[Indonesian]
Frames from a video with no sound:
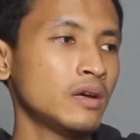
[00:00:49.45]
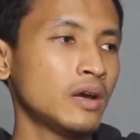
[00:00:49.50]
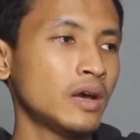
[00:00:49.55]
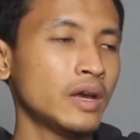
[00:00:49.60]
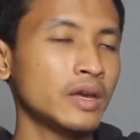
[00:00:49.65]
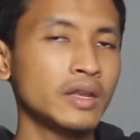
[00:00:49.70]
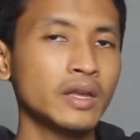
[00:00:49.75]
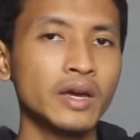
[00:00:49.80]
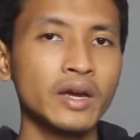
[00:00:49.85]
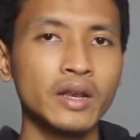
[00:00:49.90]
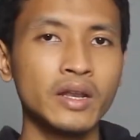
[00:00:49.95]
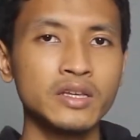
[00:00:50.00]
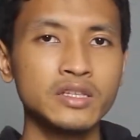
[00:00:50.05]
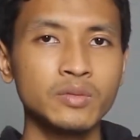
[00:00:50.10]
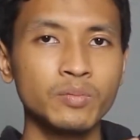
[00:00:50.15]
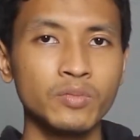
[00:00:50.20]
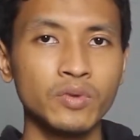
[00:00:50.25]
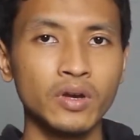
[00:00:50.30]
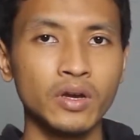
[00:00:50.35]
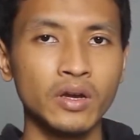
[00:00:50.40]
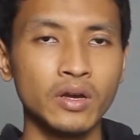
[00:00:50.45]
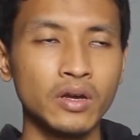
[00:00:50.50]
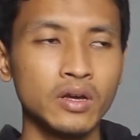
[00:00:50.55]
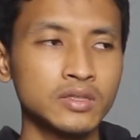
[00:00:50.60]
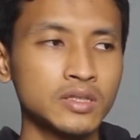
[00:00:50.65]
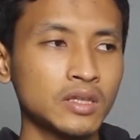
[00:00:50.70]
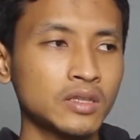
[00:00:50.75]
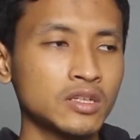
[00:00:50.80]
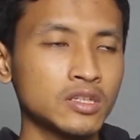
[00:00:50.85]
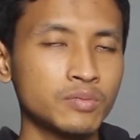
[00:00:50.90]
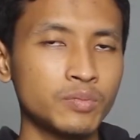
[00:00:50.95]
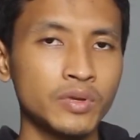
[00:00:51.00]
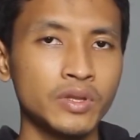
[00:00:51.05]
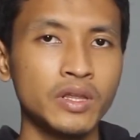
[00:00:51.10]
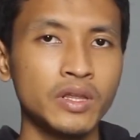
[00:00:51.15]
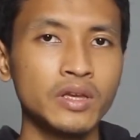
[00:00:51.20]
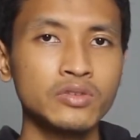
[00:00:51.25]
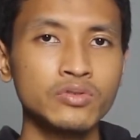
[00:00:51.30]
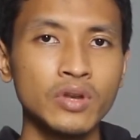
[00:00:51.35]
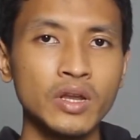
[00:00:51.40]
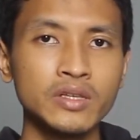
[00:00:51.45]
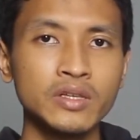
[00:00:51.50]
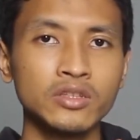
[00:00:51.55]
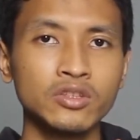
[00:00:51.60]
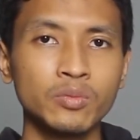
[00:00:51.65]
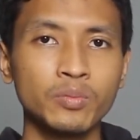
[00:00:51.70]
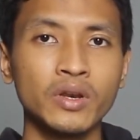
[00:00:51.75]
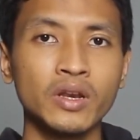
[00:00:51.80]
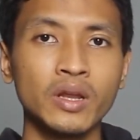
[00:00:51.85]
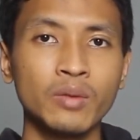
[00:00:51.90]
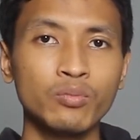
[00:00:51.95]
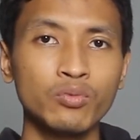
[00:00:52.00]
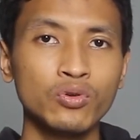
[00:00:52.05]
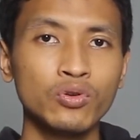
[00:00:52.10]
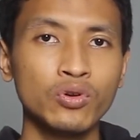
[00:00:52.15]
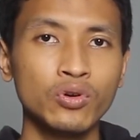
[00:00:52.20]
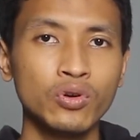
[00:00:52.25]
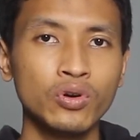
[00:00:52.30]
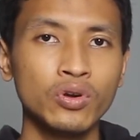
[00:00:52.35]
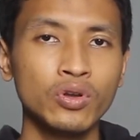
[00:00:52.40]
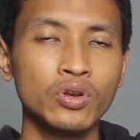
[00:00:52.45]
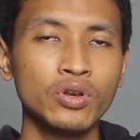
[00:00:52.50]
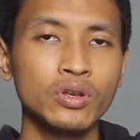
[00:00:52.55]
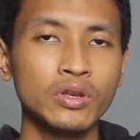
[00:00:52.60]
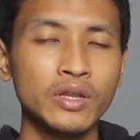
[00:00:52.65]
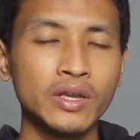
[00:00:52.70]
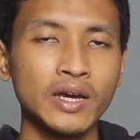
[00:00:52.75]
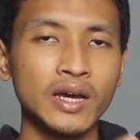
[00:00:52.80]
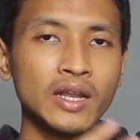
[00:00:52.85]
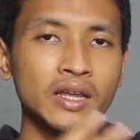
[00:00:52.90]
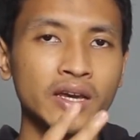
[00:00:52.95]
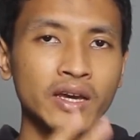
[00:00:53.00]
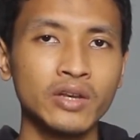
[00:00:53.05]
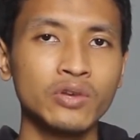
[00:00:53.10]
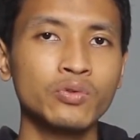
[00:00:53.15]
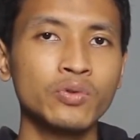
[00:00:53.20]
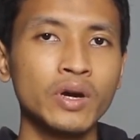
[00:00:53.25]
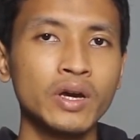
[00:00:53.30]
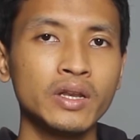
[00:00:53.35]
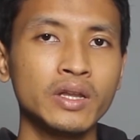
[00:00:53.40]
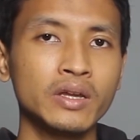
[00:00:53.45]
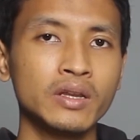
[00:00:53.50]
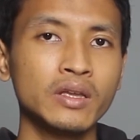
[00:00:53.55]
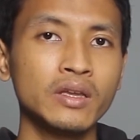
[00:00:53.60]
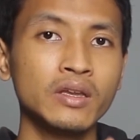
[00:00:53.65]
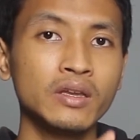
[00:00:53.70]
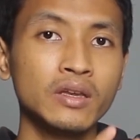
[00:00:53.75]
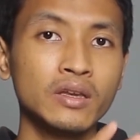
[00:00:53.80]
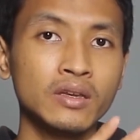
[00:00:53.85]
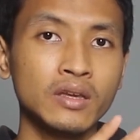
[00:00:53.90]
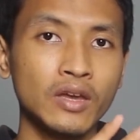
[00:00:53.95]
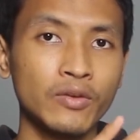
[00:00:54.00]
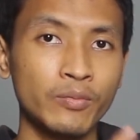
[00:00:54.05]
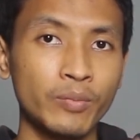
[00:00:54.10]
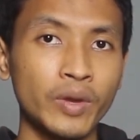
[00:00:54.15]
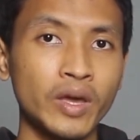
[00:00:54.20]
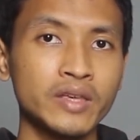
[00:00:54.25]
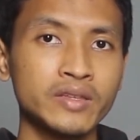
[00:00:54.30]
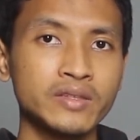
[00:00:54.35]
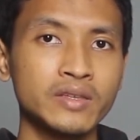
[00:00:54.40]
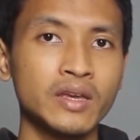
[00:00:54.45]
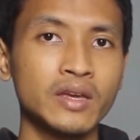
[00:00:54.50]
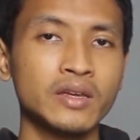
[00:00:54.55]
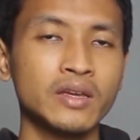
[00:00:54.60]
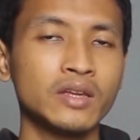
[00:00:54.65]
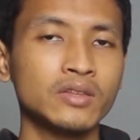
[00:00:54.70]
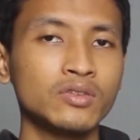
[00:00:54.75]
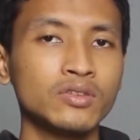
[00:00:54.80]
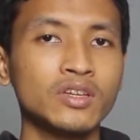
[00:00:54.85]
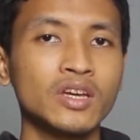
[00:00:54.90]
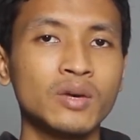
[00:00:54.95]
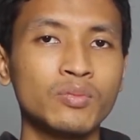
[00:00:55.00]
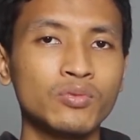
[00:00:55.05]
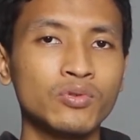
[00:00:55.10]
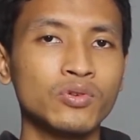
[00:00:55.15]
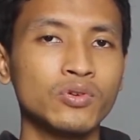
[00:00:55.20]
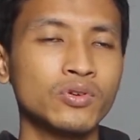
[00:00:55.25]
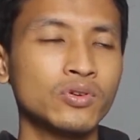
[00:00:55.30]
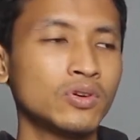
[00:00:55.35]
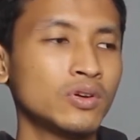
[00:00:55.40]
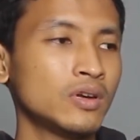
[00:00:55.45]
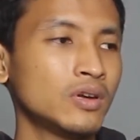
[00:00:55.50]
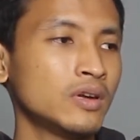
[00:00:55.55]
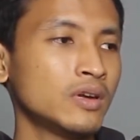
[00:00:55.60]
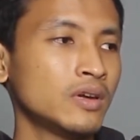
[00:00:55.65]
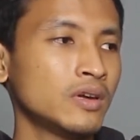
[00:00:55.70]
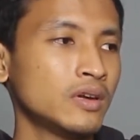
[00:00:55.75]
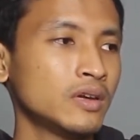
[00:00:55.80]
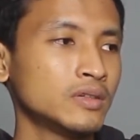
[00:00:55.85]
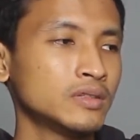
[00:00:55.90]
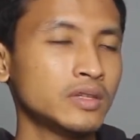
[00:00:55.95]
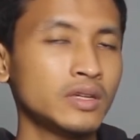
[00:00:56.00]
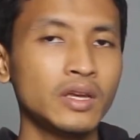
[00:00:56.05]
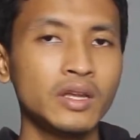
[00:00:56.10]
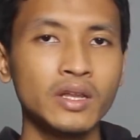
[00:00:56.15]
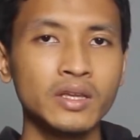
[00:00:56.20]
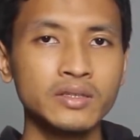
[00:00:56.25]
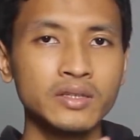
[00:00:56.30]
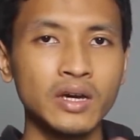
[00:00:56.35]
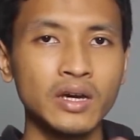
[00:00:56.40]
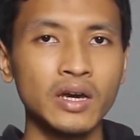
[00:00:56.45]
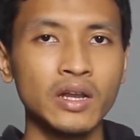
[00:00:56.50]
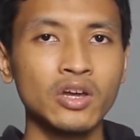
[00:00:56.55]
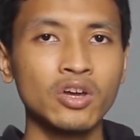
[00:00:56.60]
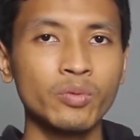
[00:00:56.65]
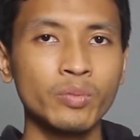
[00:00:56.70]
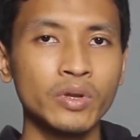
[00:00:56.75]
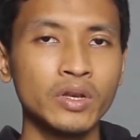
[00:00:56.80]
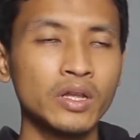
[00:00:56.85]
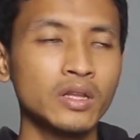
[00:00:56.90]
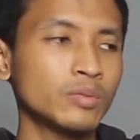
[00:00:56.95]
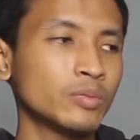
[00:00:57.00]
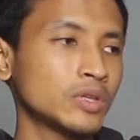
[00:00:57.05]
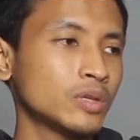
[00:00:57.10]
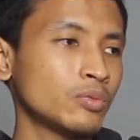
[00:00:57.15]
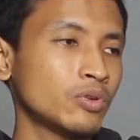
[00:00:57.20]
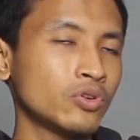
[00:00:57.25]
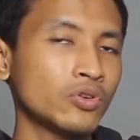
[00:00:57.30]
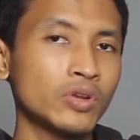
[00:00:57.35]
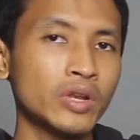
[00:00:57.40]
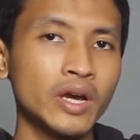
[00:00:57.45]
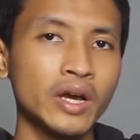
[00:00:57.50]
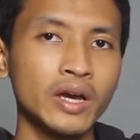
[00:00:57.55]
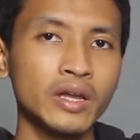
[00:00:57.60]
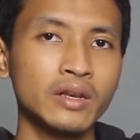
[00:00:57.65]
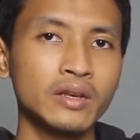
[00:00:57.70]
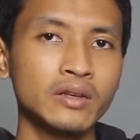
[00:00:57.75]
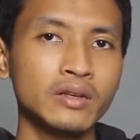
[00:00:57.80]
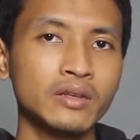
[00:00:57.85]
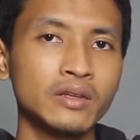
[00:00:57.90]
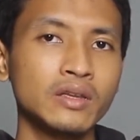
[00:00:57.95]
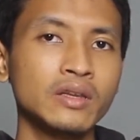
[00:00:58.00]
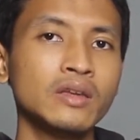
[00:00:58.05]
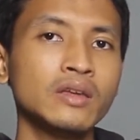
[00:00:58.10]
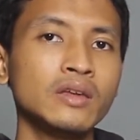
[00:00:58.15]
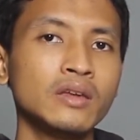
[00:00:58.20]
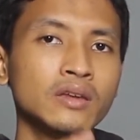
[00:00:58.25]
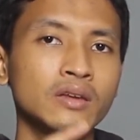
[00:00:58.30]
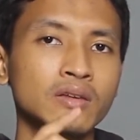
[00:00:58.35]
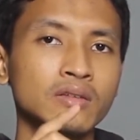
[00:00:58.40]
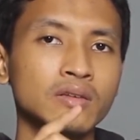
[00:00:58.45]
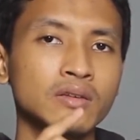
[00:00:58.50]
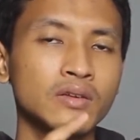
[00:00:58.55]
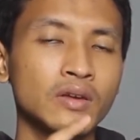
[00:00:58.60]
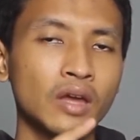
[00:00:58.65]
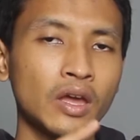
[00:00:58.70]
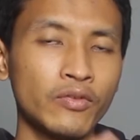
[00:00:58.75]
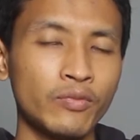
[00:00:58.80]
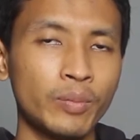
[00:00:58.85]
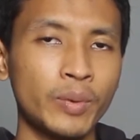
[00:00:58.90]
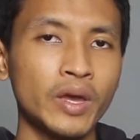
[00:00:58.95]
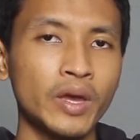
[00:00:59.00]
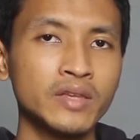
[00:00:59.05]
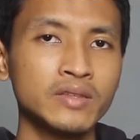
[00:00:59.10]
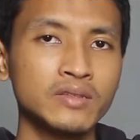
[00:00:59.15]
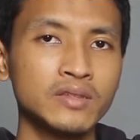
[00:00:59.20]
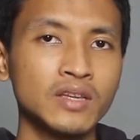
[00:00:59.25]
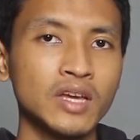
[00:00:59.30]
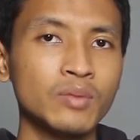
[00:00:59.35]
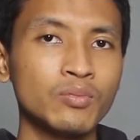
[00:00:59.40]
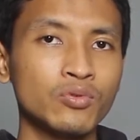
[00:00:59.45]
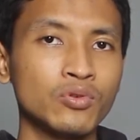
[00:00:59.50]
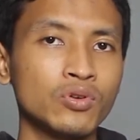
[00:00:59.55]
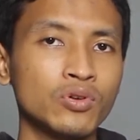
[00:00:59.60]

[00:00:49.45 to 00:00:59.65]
nah ini karena uh, shutter speednya sudah 1 per 60 dikalikan dua dari fps nya yaitu 30 jadi ini sangat recommended teman-teman menggunakan di FPS 30.